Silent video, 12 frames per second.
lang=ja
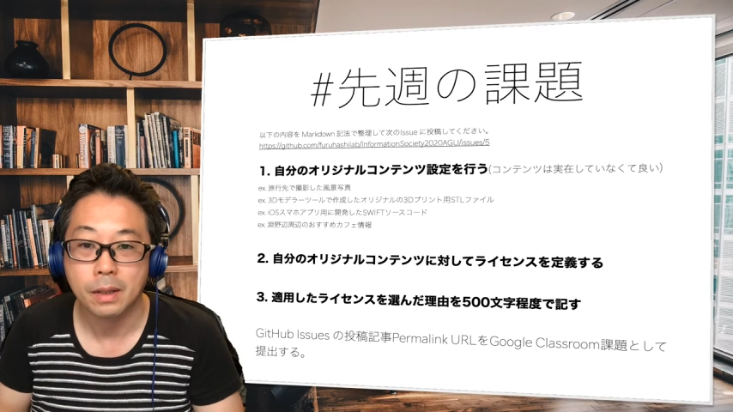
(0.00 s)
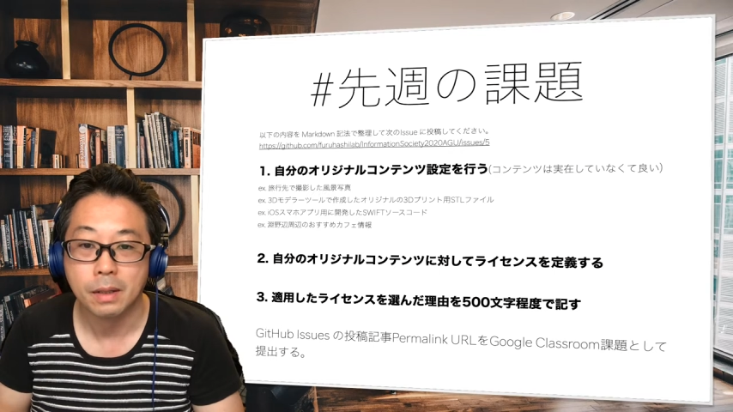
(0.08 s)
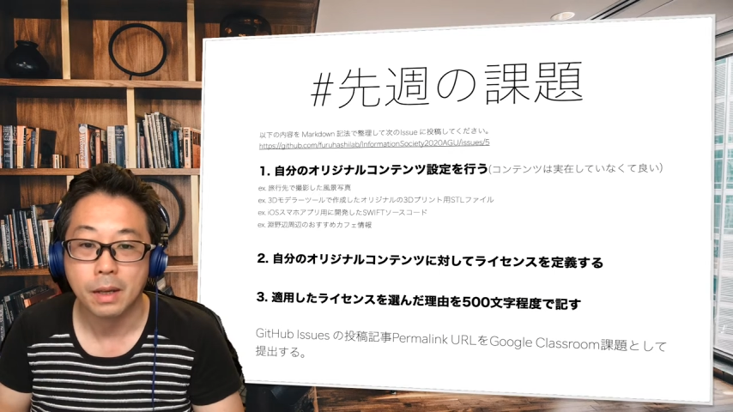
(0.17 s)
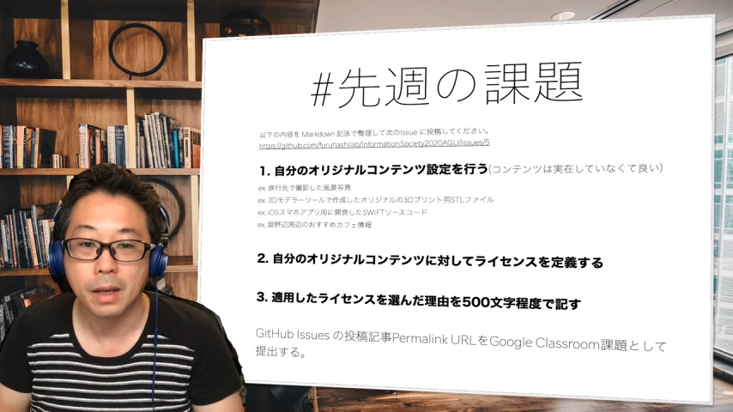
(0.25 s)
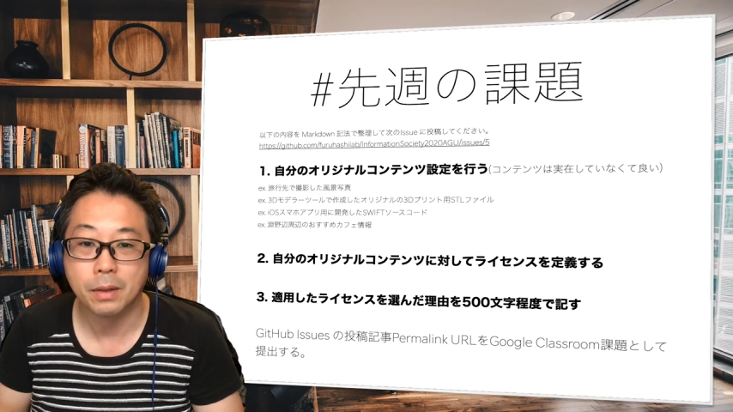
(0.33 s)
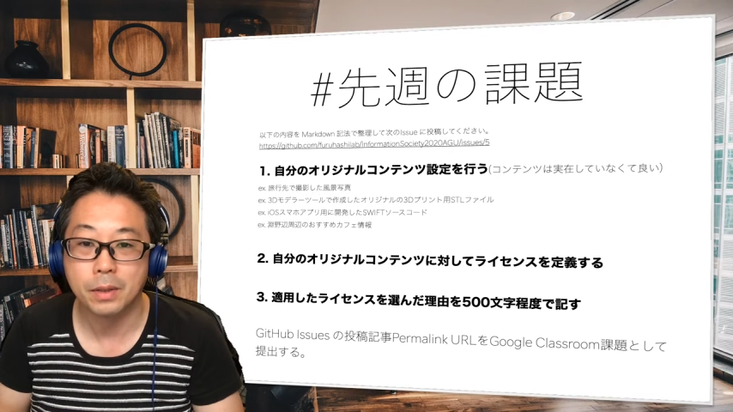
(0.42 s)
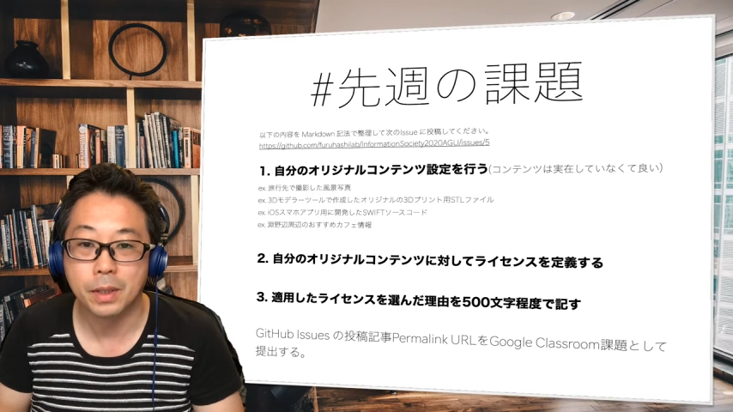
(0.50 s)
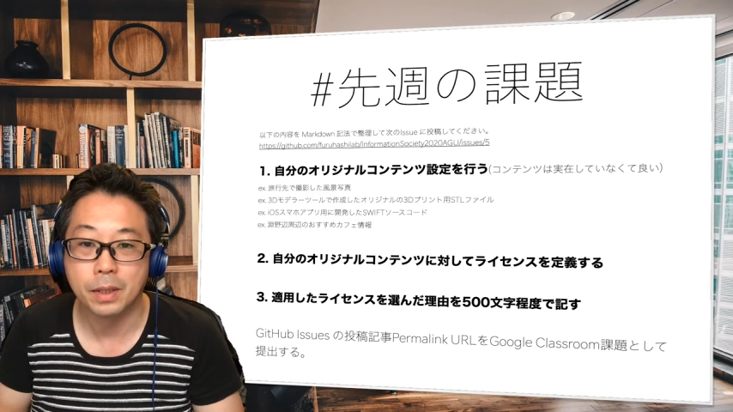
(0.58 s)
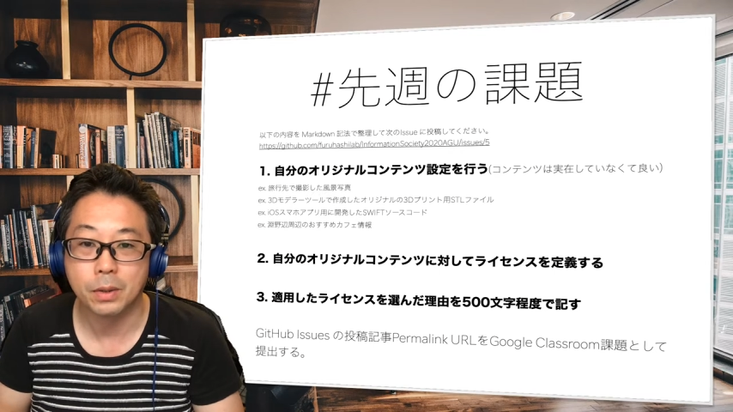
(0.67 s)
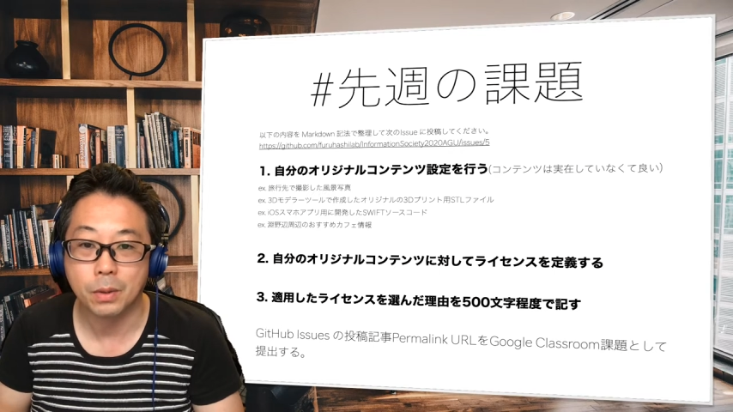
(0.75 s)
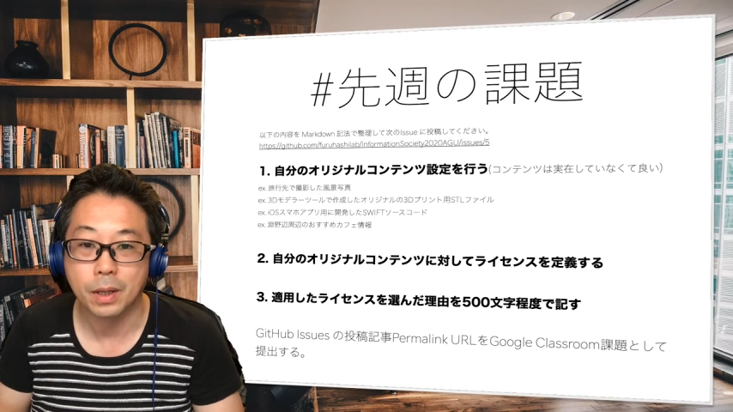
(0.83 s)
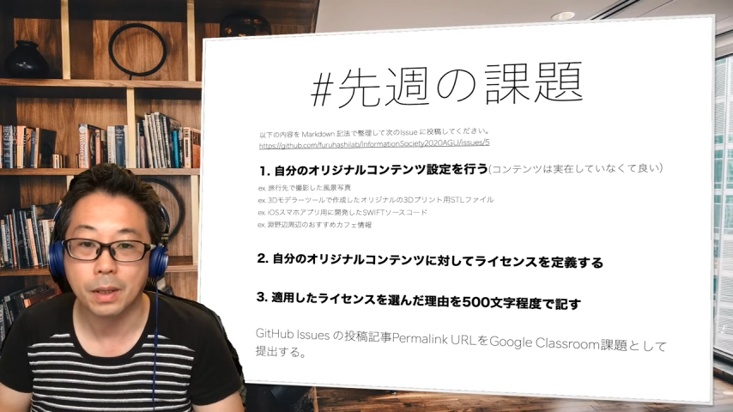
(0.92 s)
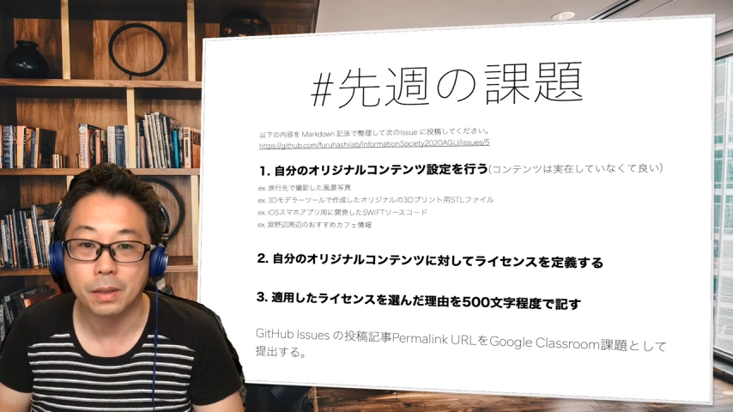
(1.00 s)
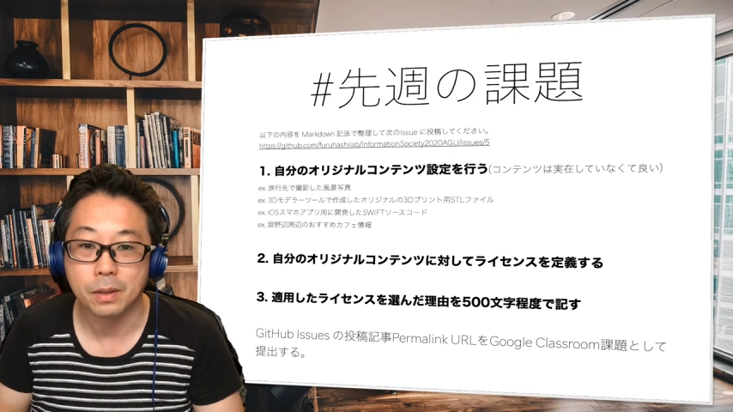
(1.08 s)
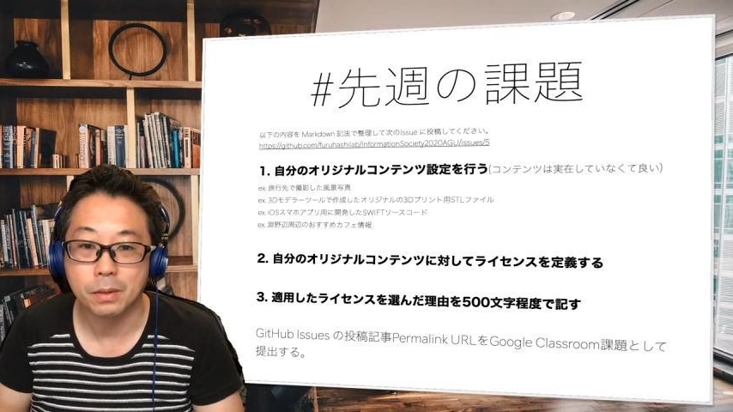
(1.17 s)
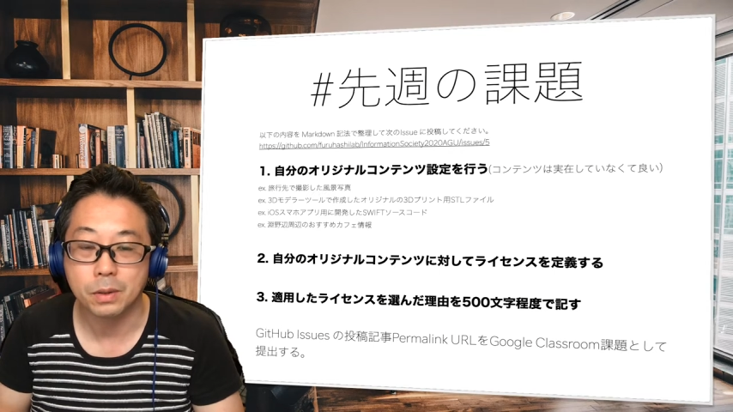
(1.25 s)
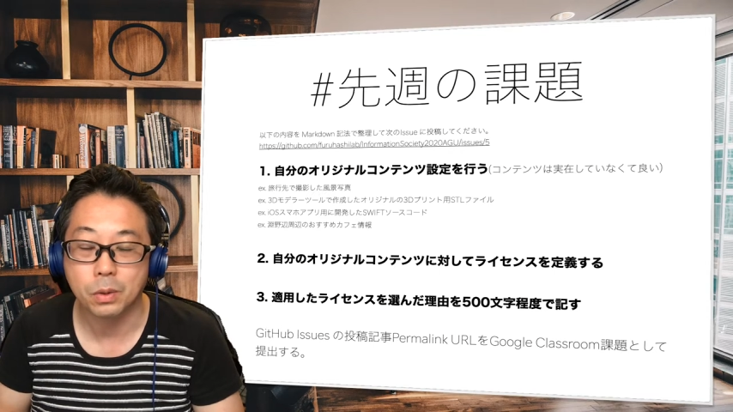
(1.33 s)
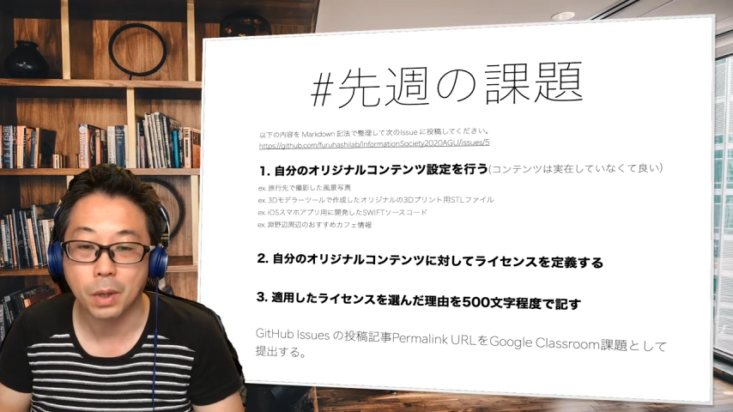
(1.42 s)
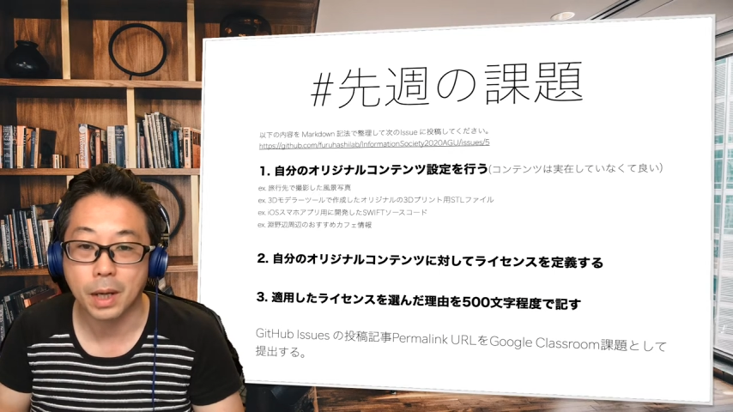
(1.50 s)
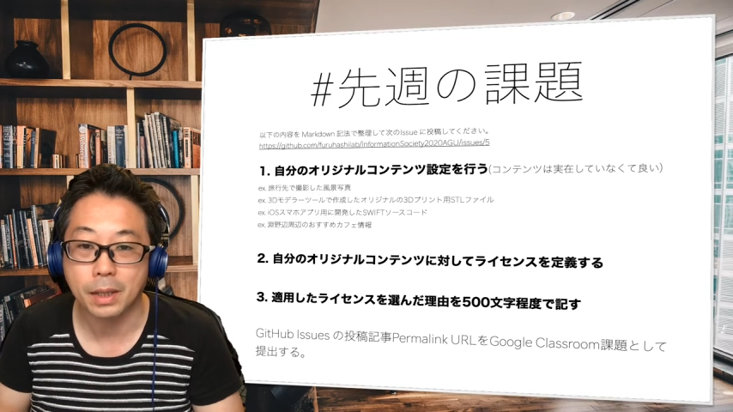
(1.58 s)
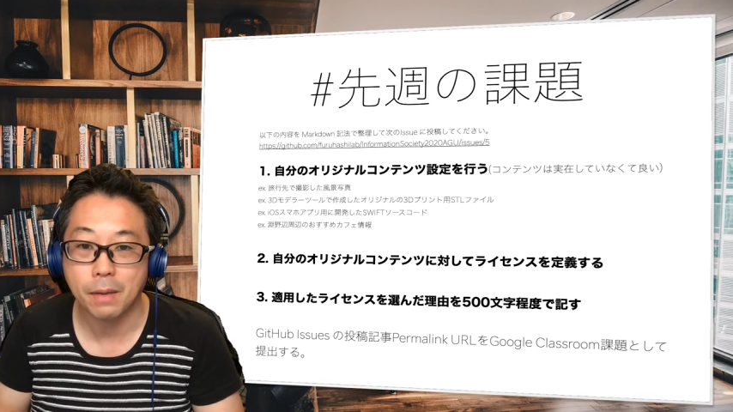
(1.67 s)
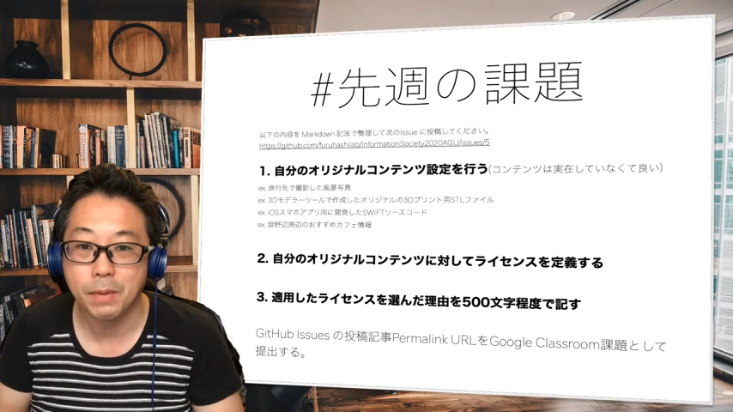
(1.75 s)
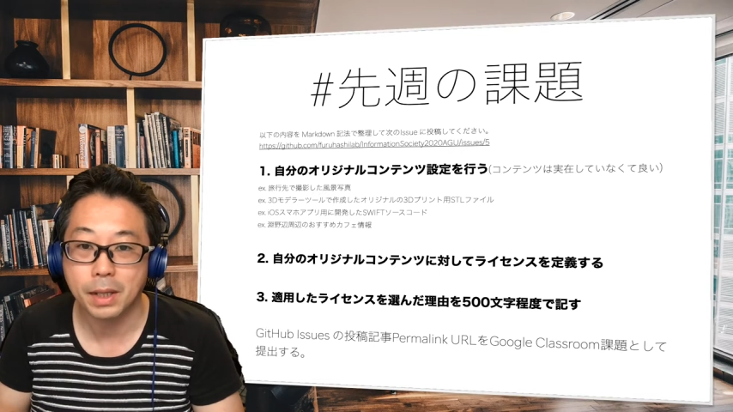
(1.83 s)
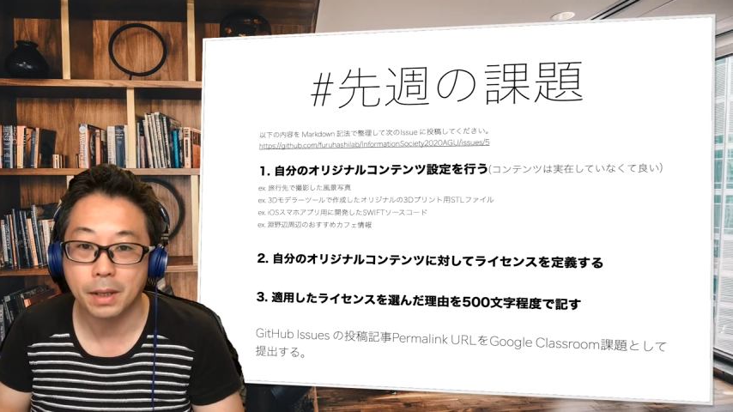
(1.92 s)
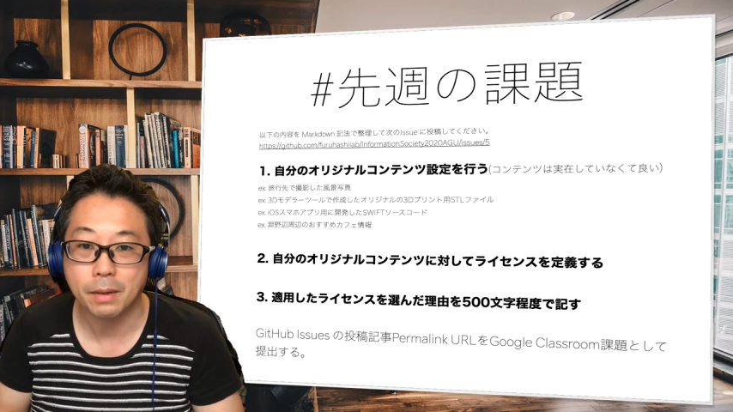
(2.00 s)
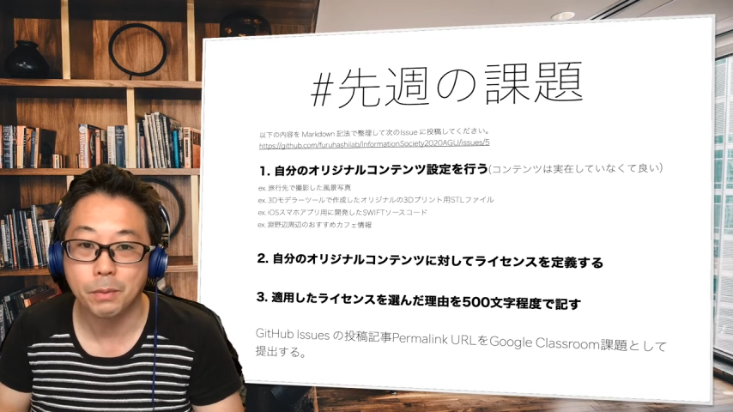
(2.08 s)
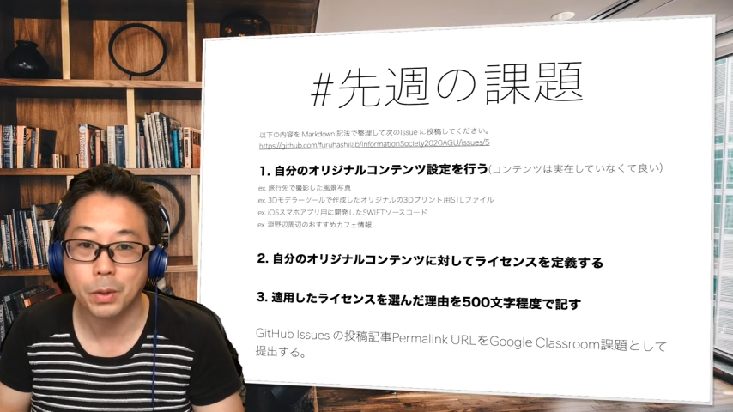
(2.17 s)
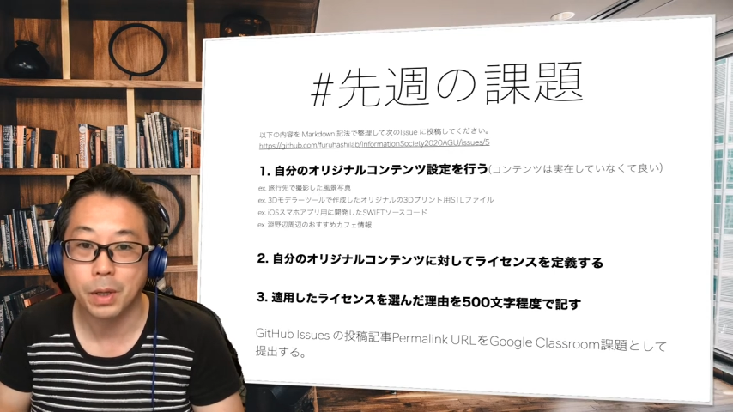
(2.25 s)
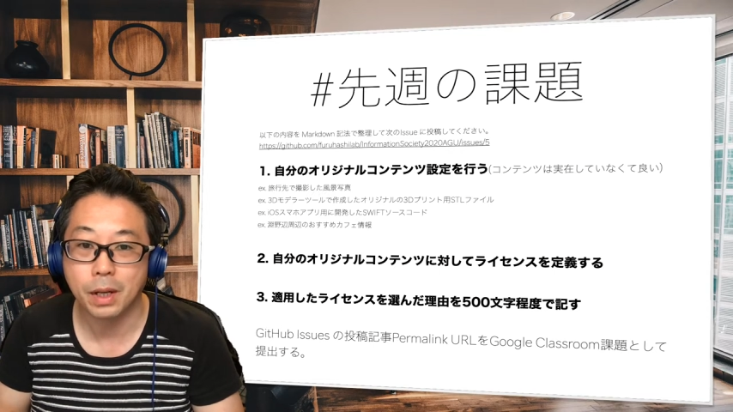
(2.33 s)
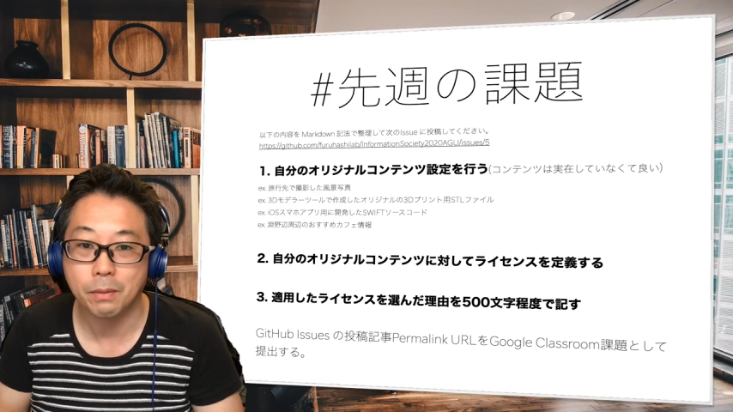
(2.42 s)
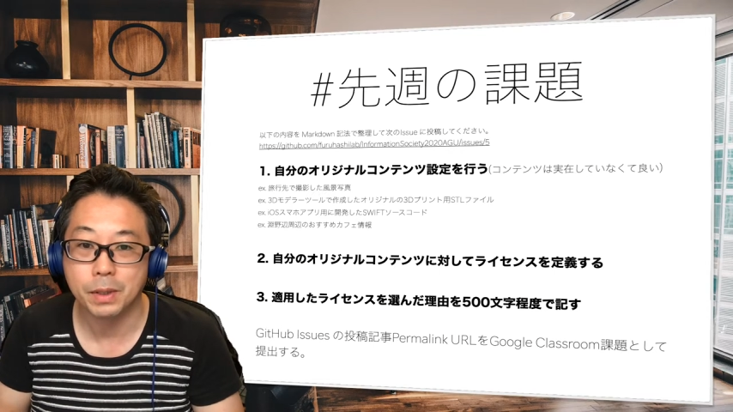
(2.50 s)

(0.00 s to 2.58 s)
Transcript: ND とかっていう、ちょっと固めなものを選